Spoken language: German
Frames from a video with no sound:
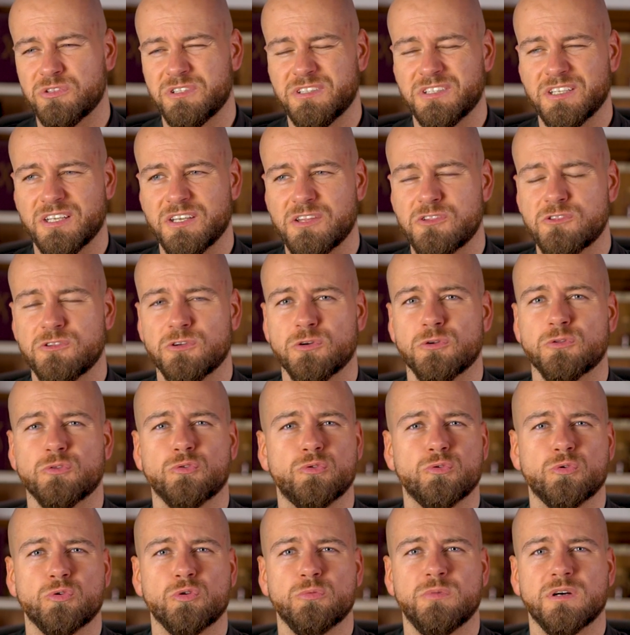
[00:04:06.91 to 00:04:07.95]

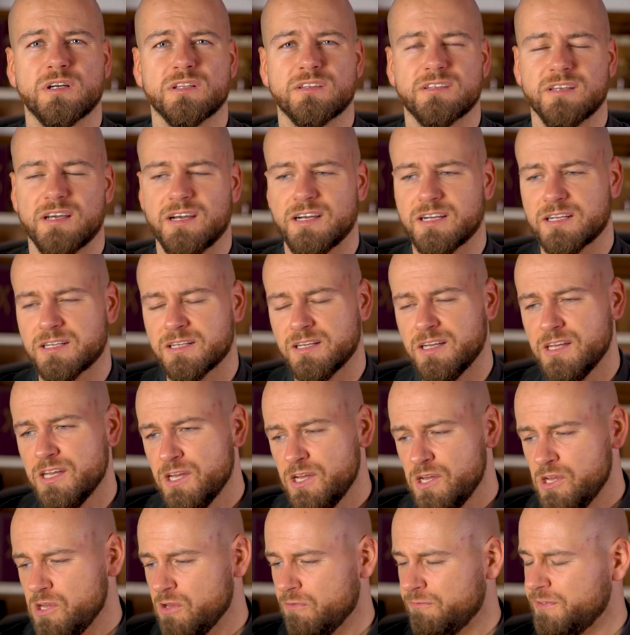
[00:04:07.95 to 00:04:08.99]
tristeren, trüberen Tagen.
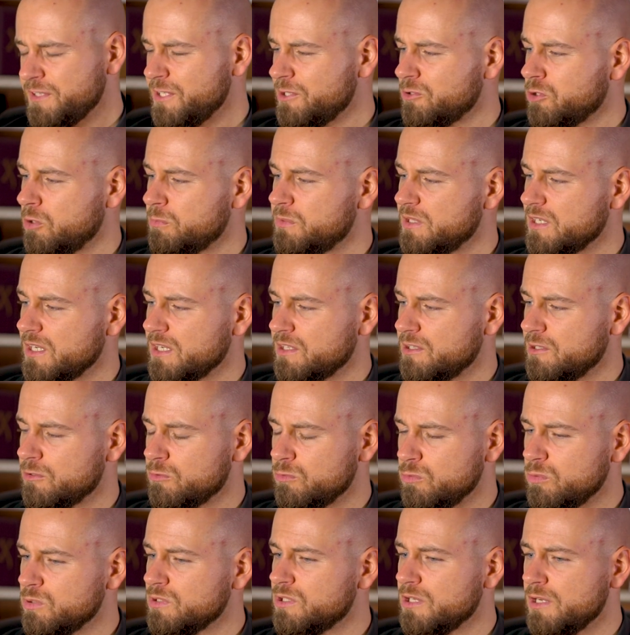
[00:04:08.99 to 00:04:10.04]
Finde ich, kommt er richtig
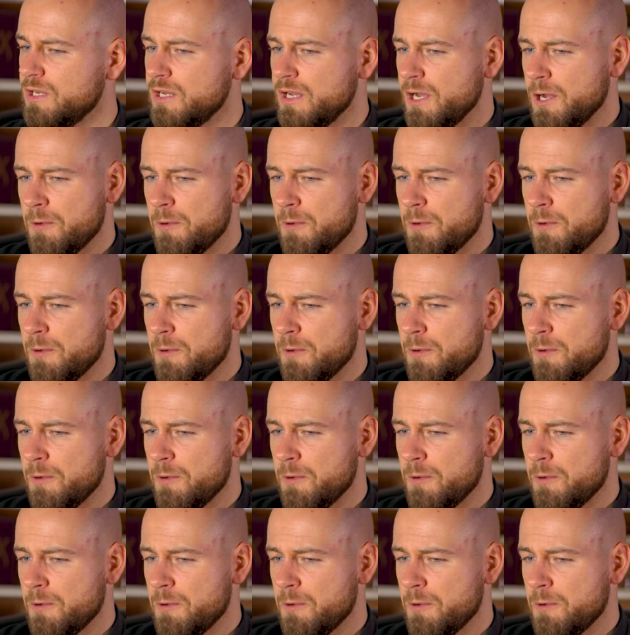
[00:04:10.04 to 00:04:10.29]
gut.